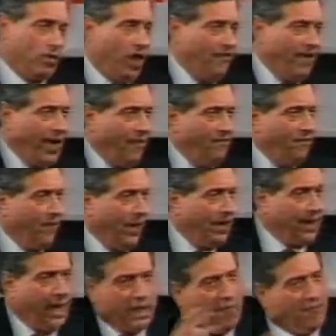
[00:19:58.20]
le vere
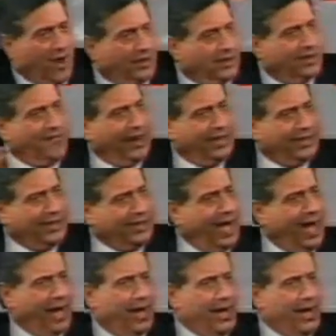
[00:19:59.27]
invalidità, le false invalidità,